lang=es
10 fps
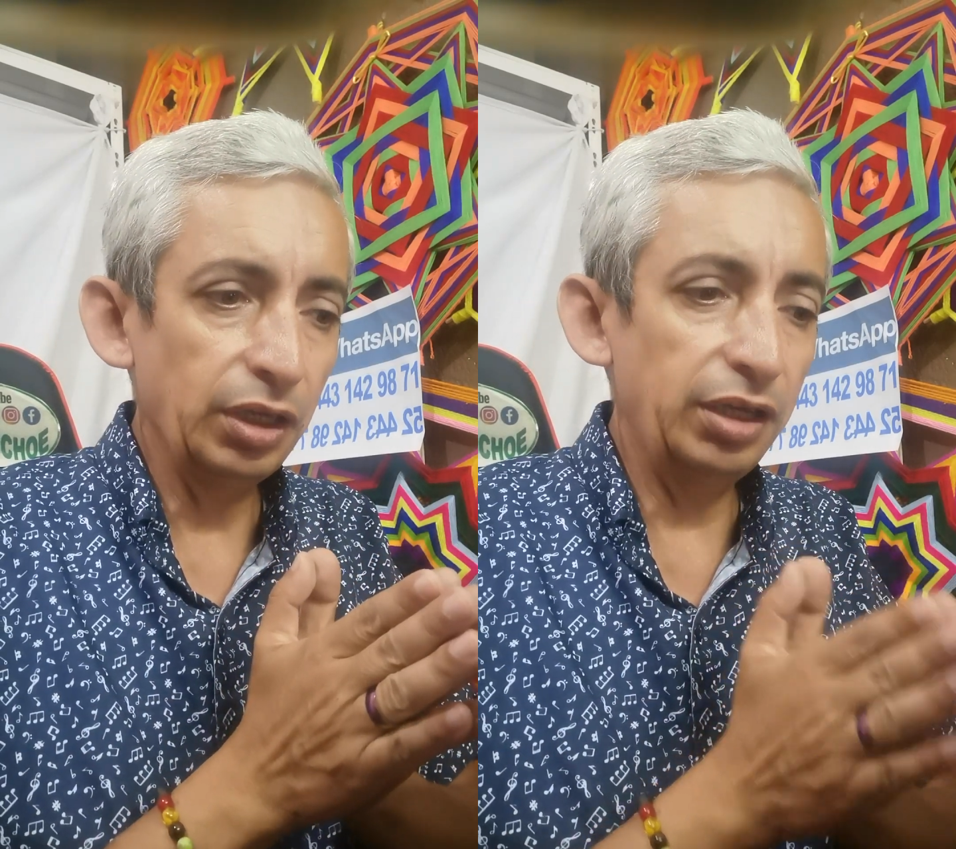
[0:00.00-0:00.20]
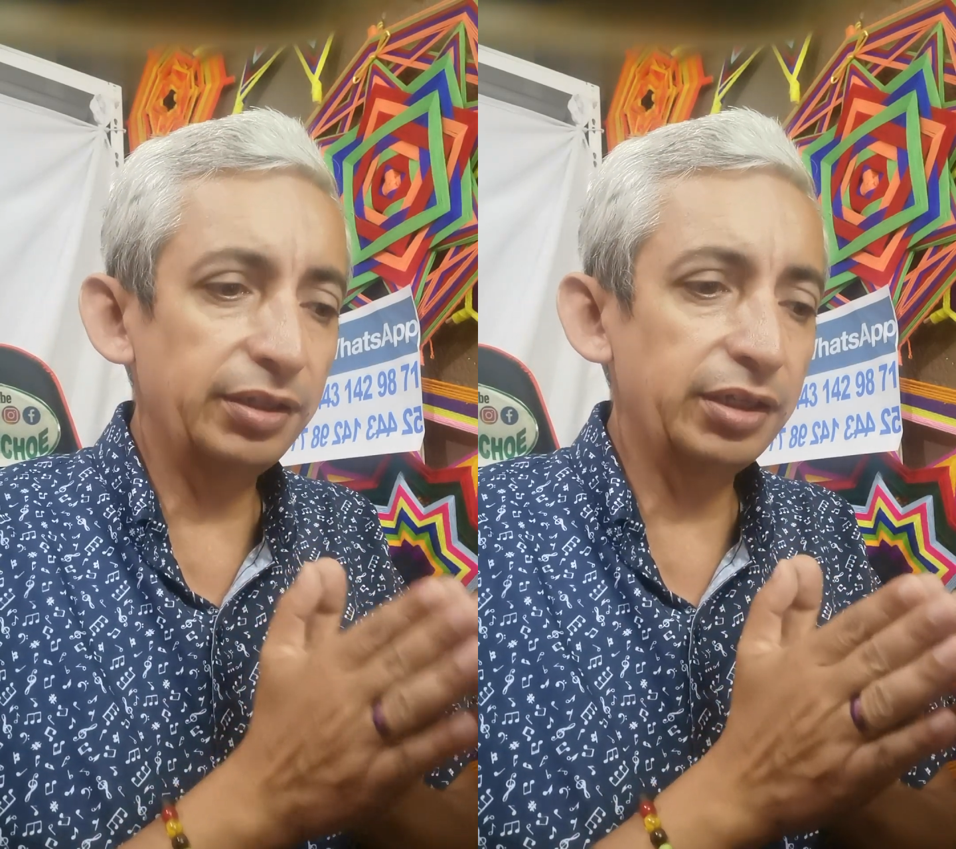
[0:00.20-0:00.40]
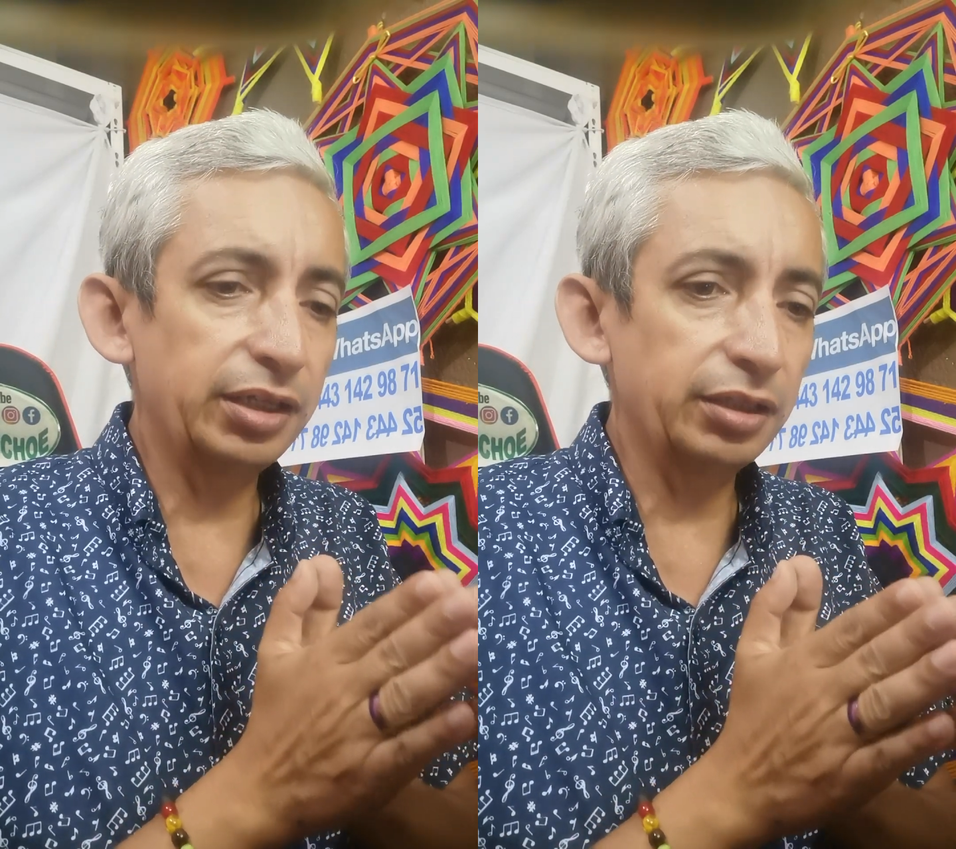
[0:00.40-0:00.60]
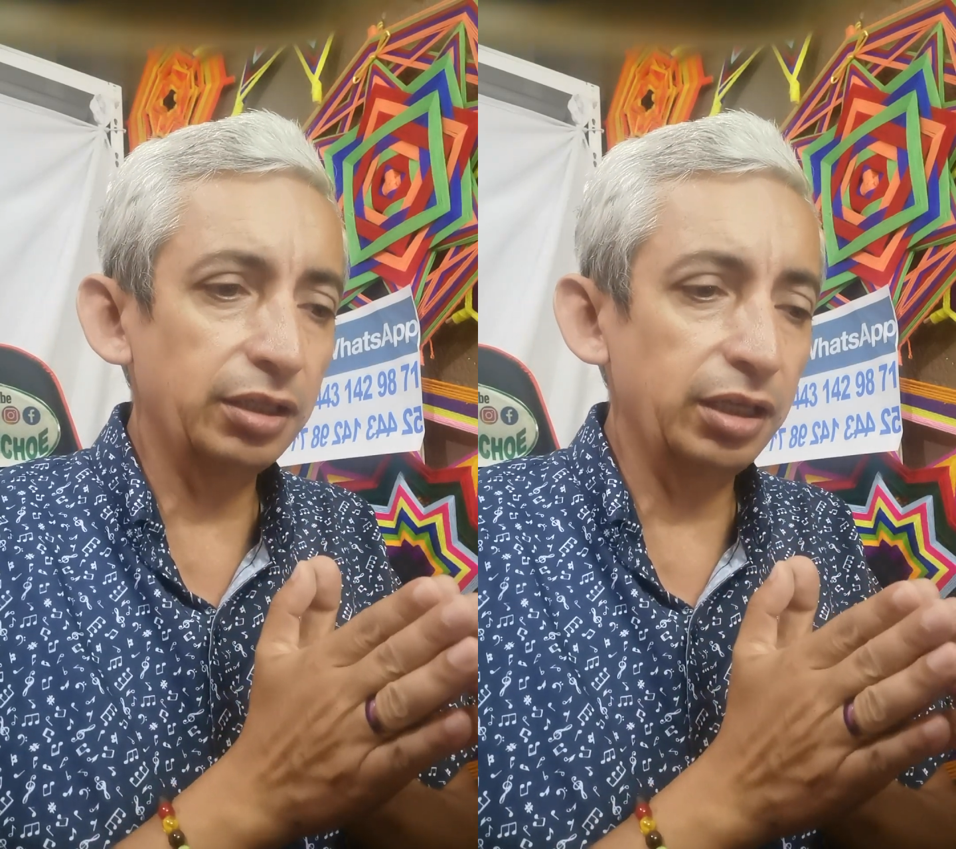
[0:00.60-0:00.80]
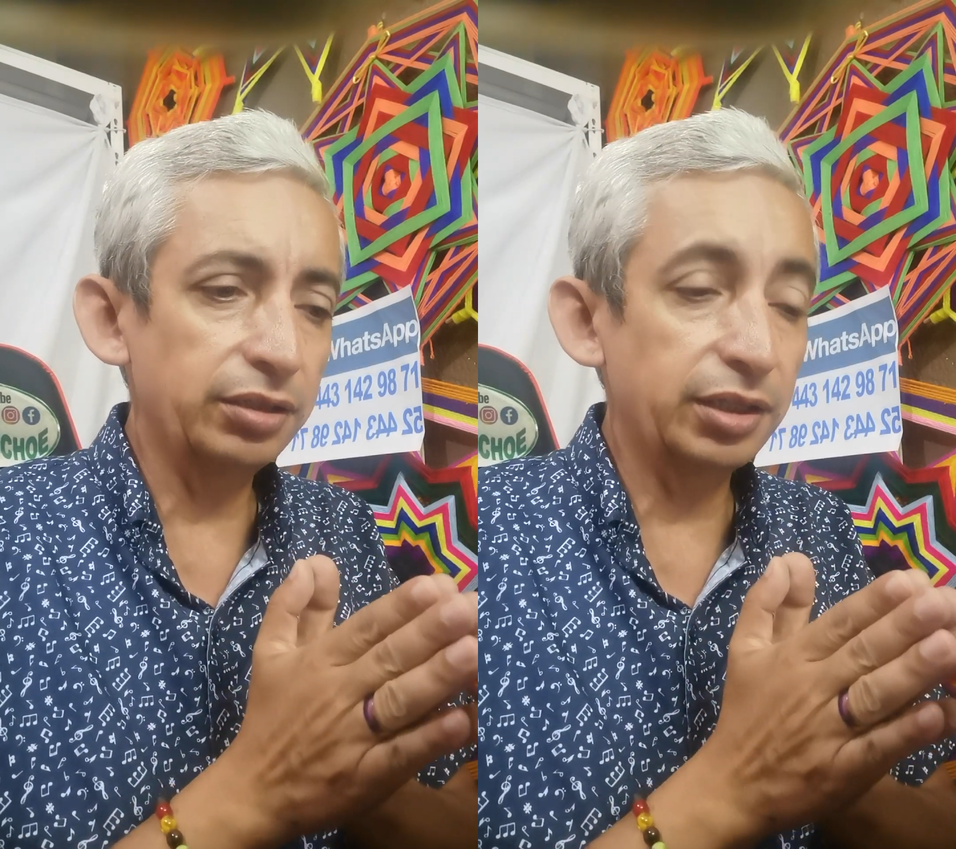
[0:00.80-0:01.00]
es, de que,
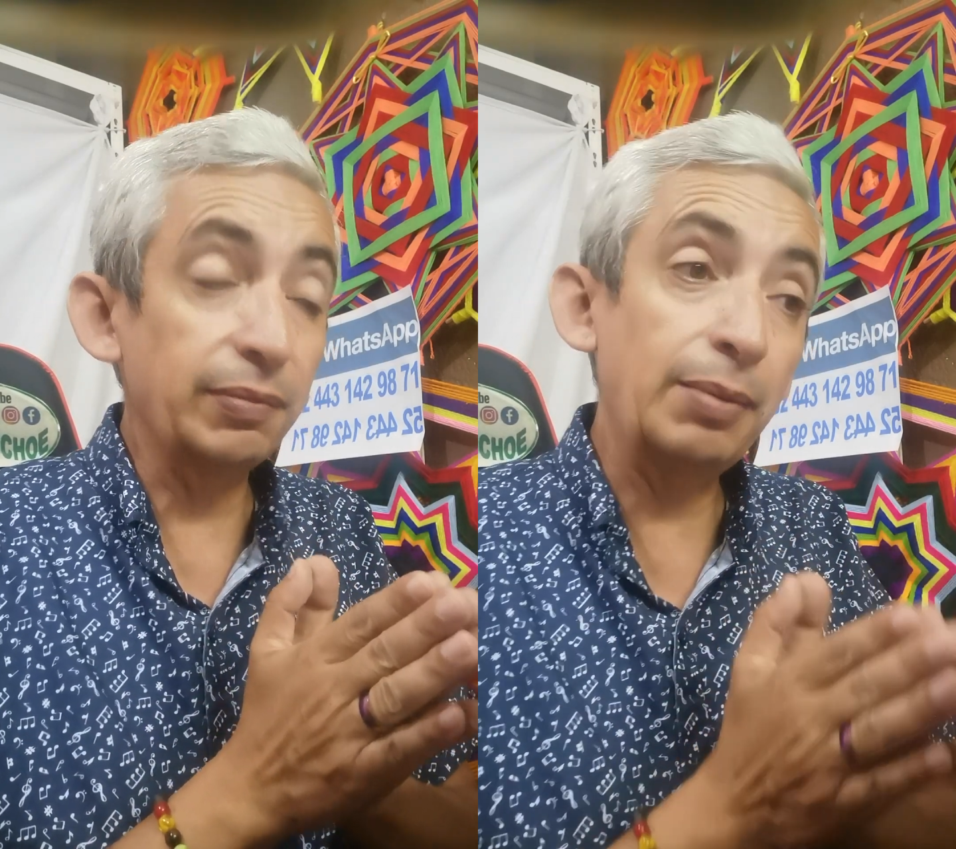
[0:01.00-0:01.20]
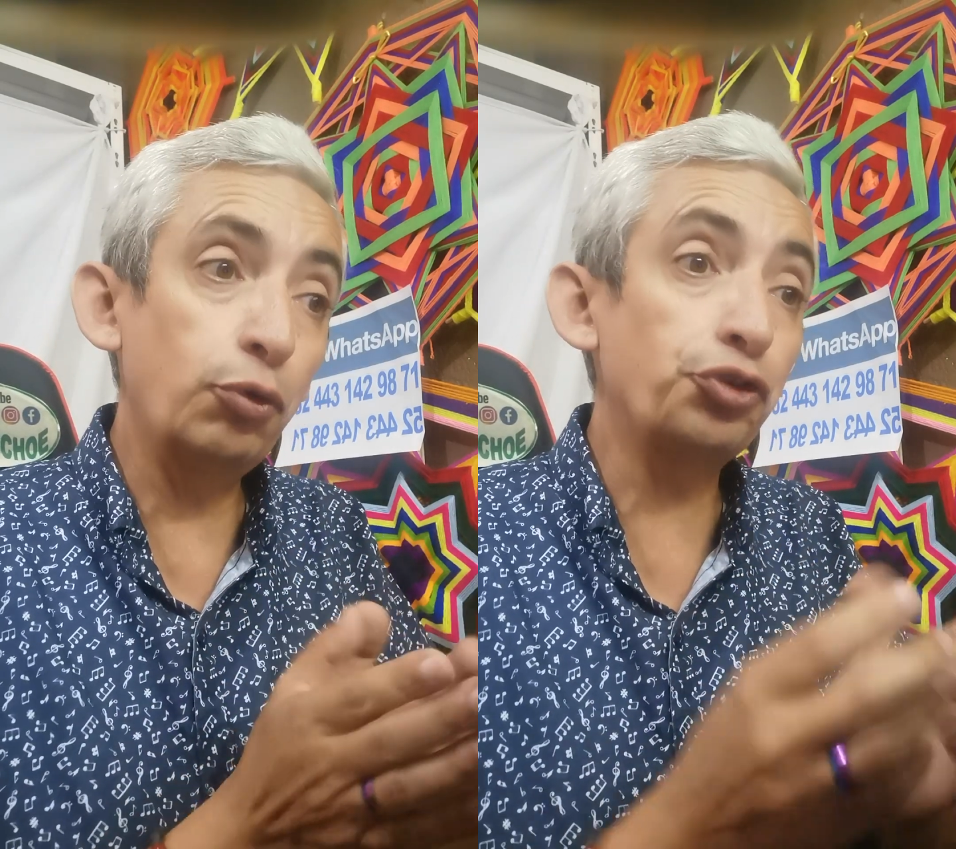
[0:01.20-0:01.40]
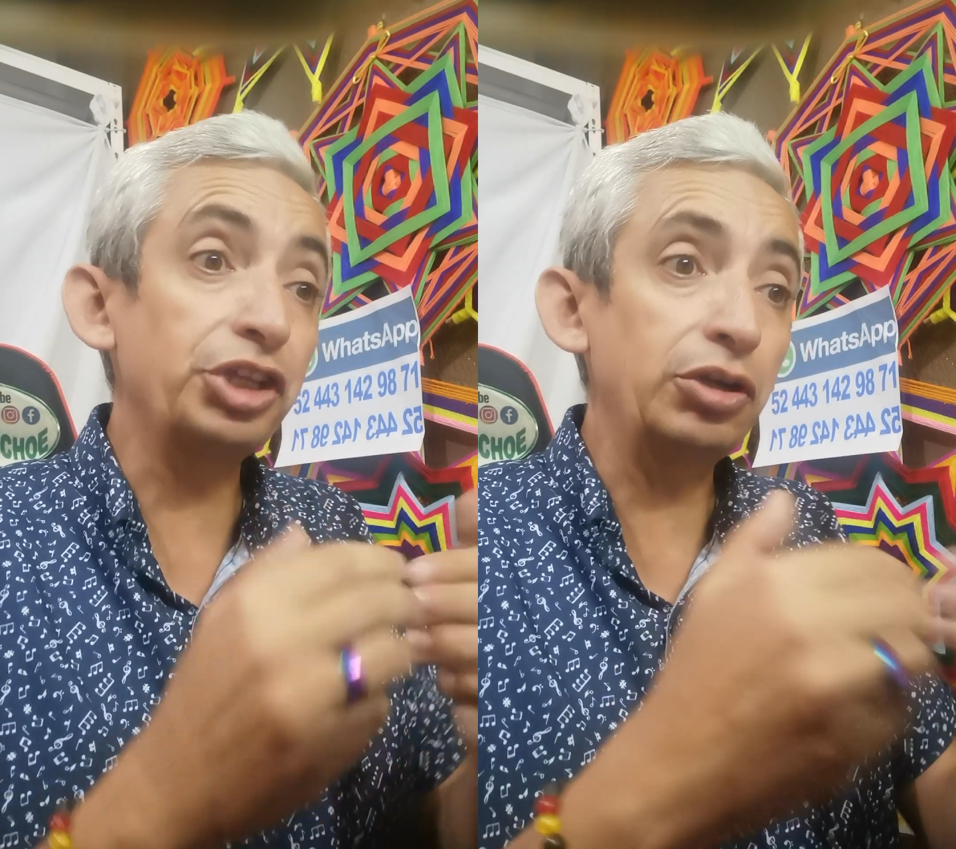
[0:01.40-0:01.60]
es que vamos